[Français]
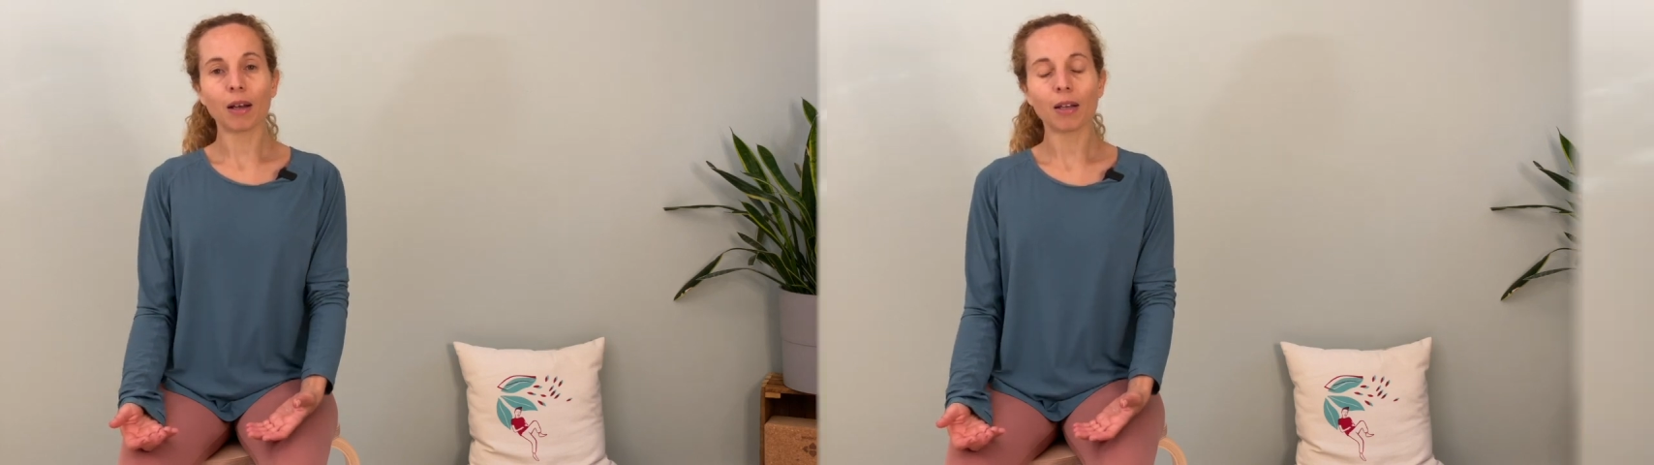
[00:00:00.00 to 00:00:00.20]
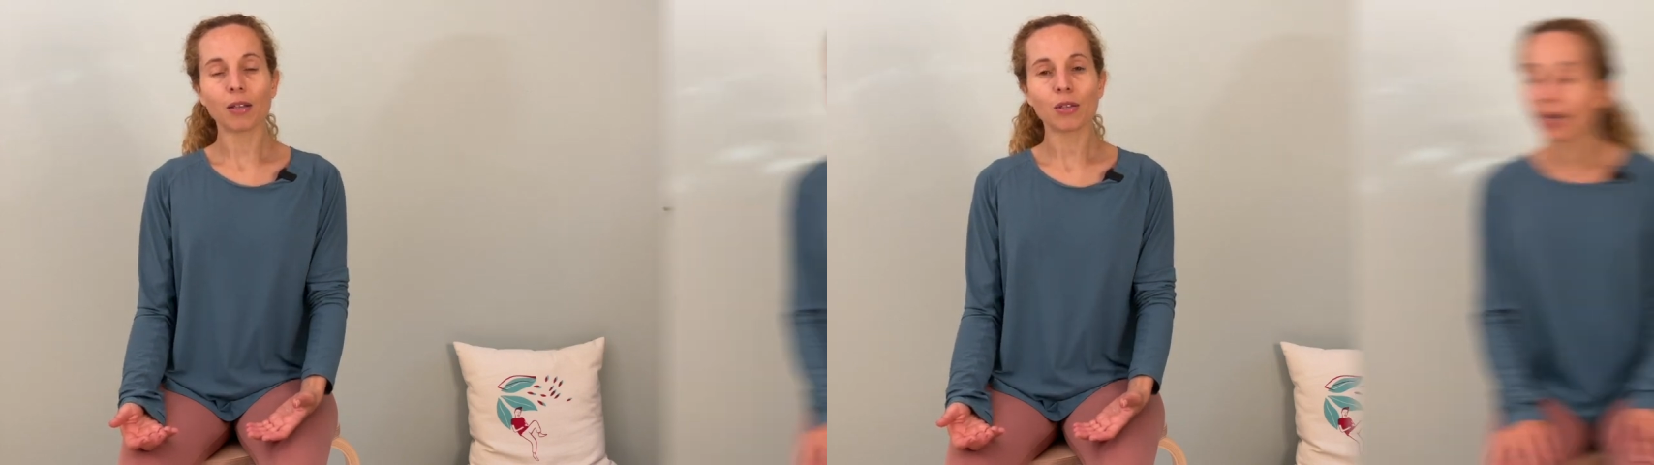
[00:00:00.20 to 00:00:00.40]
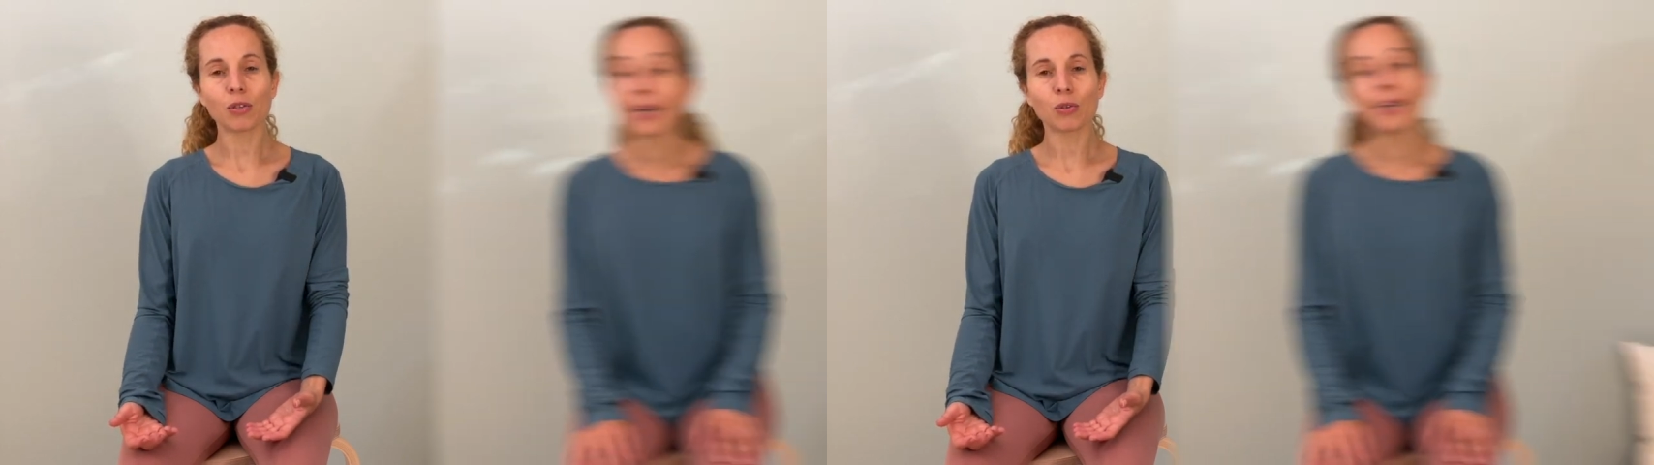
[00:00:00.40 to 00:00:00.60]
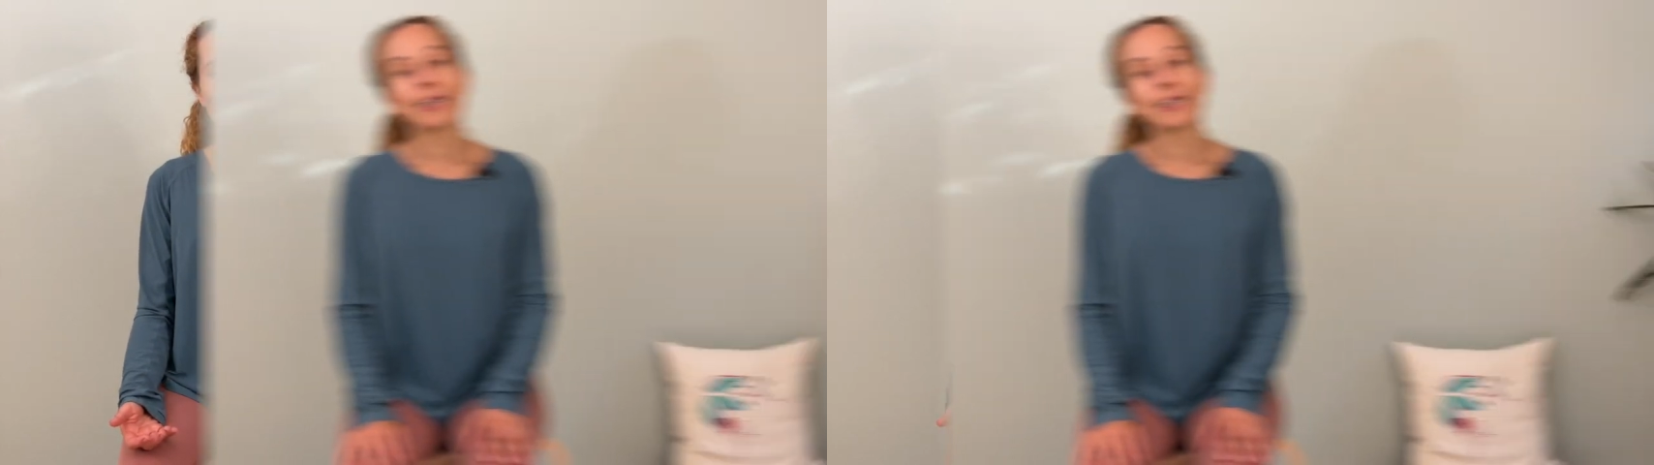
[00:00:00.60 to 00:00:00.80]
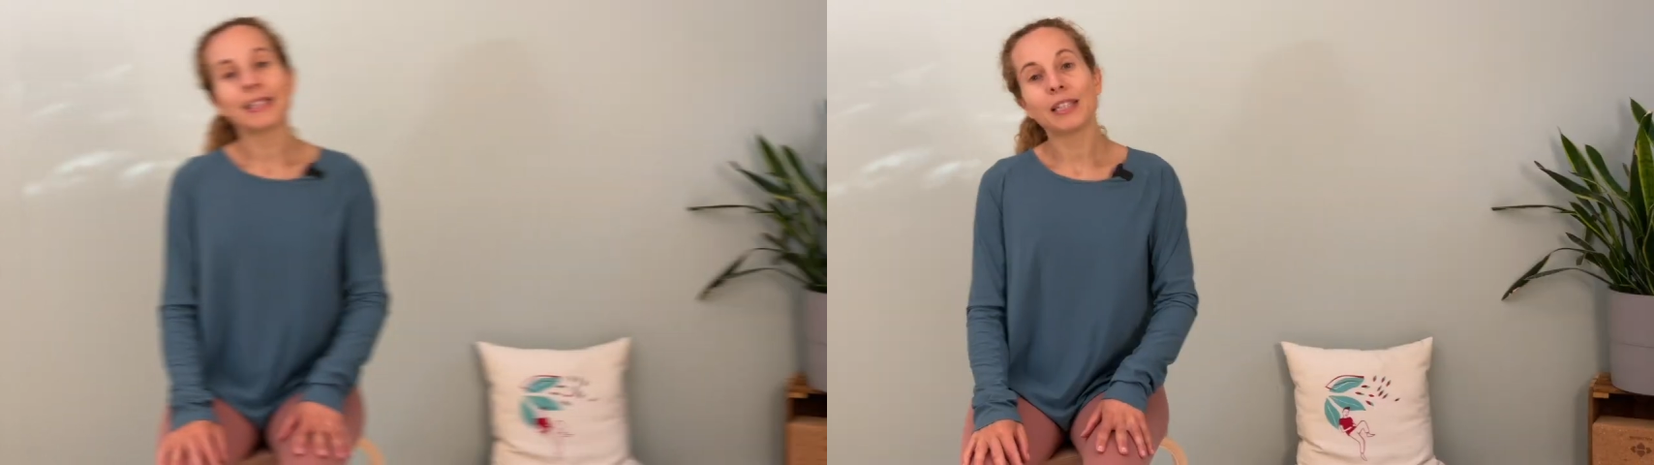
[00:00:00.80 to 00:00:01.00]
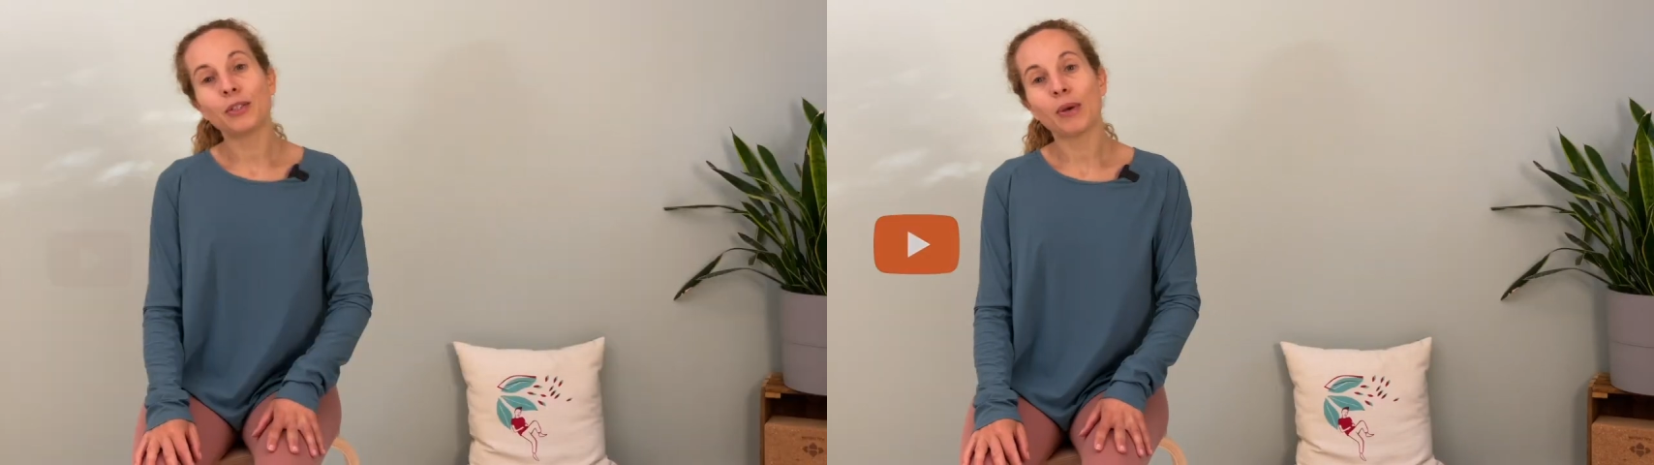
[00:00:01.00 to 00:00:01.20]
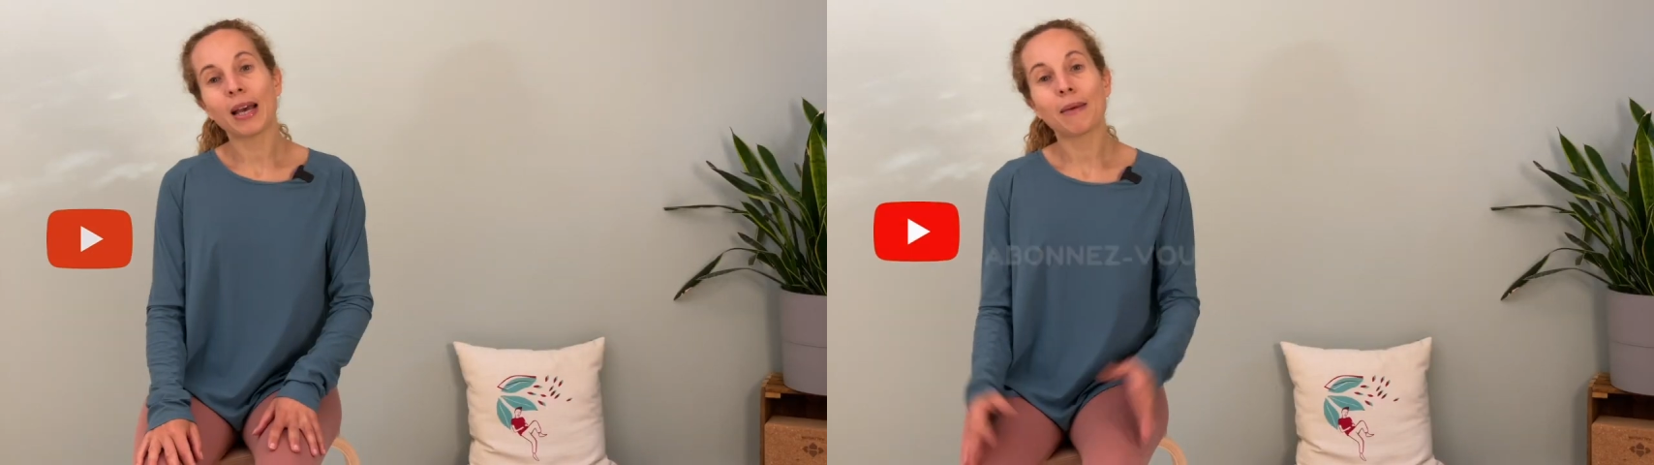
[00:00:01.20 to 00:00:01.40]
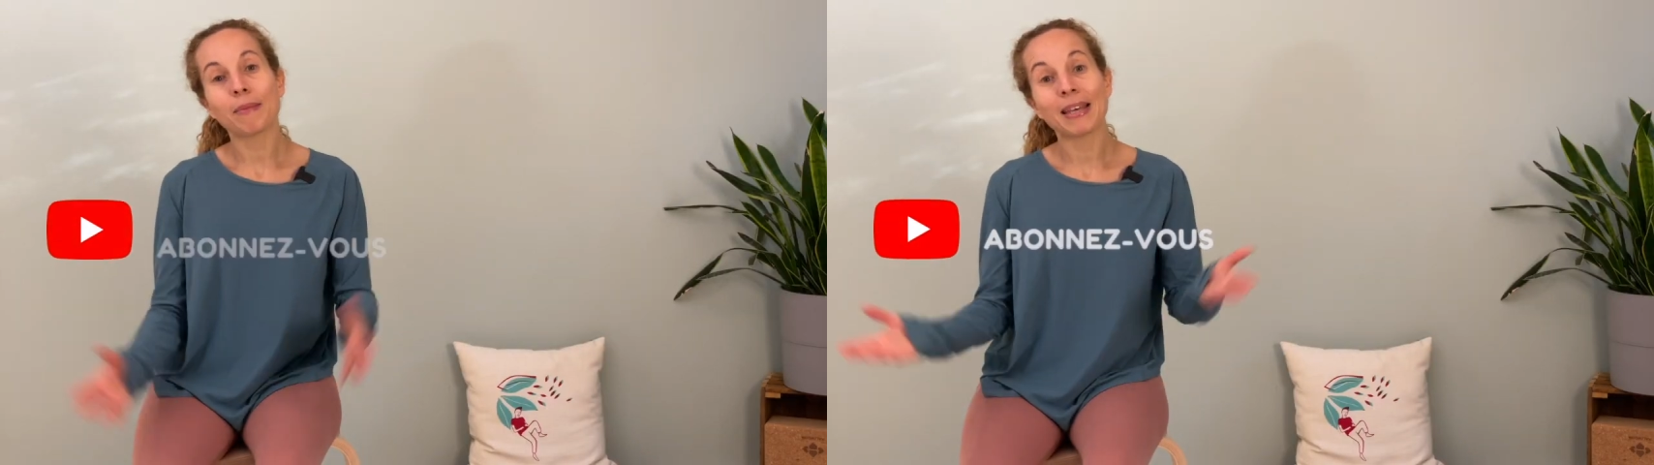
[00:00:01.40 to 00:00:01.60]
Si tu
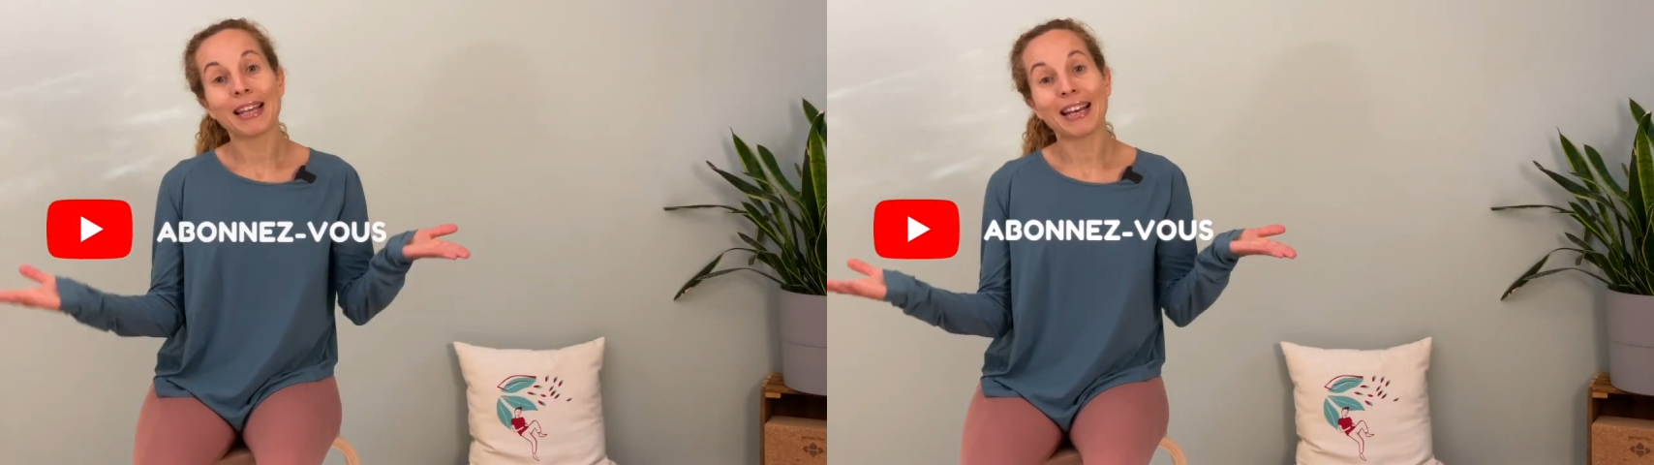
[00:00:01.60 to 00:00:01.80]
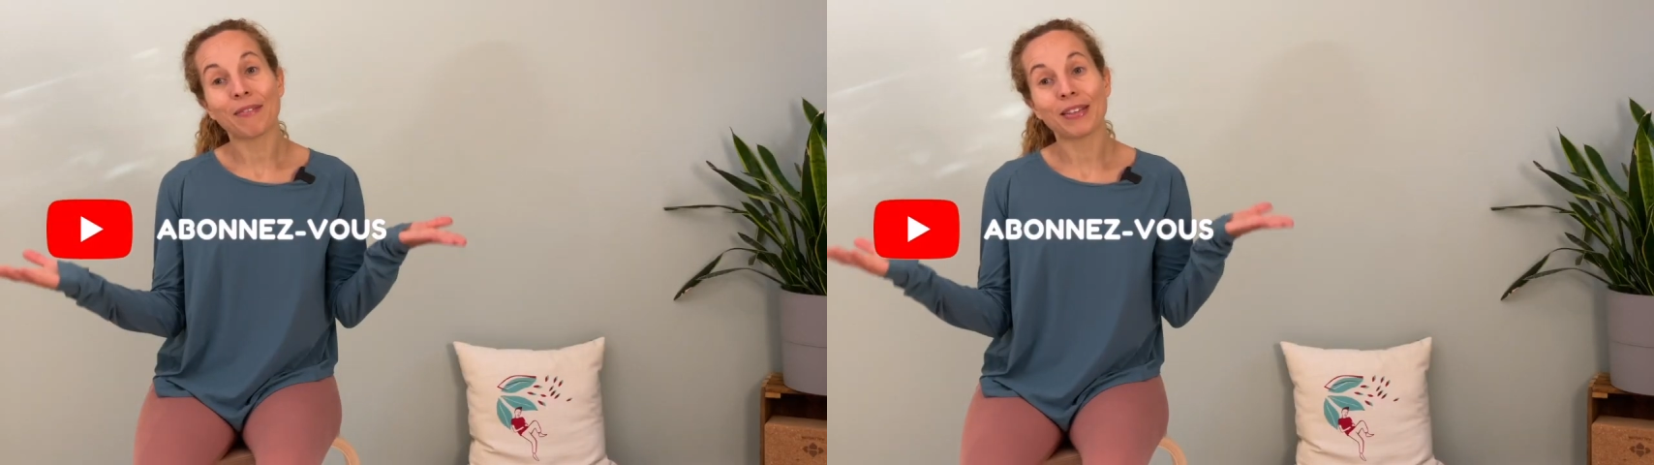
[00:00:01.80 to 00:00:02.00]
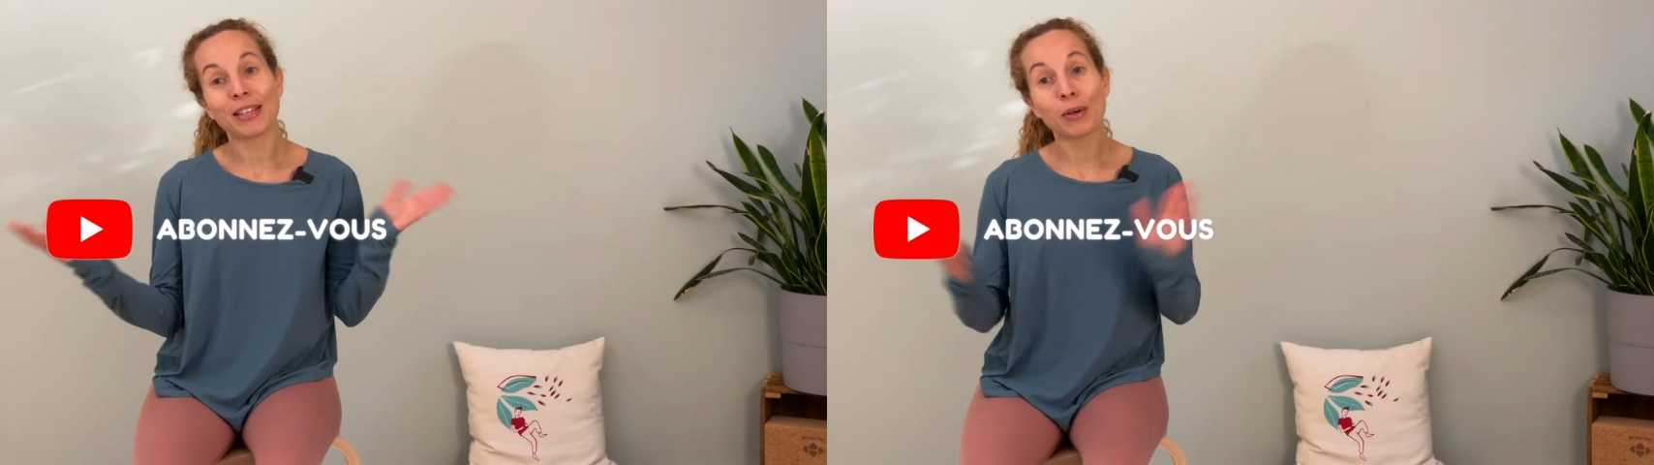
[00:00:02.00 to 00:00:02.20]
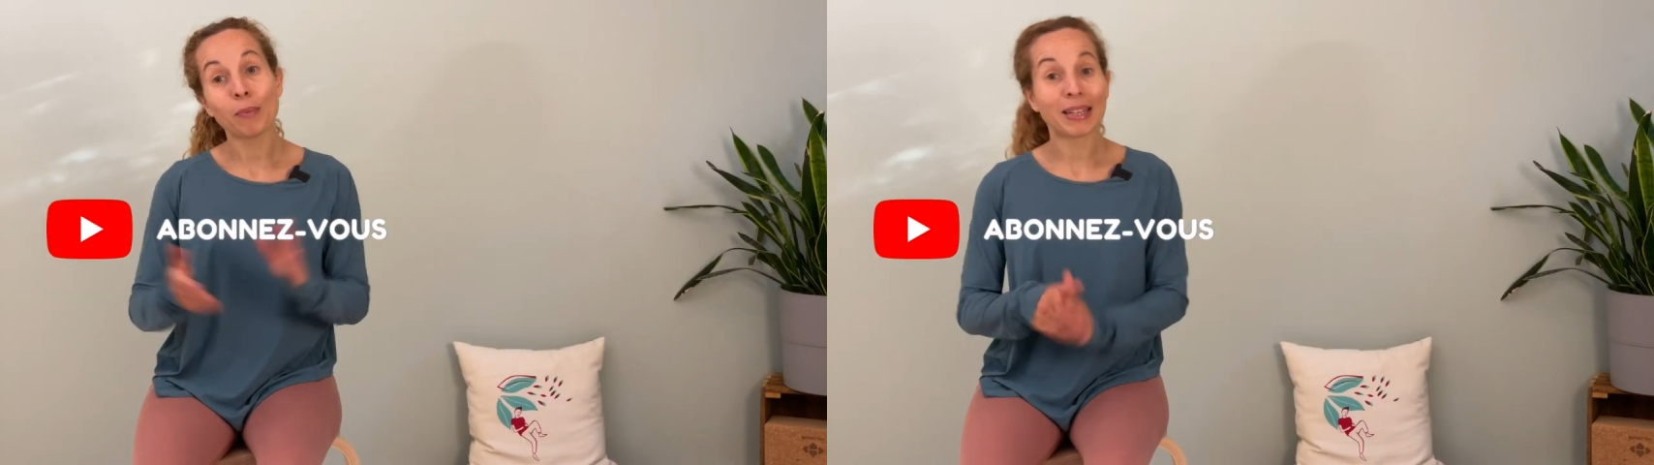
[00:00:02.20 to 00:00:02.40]
as aimé la vidéo,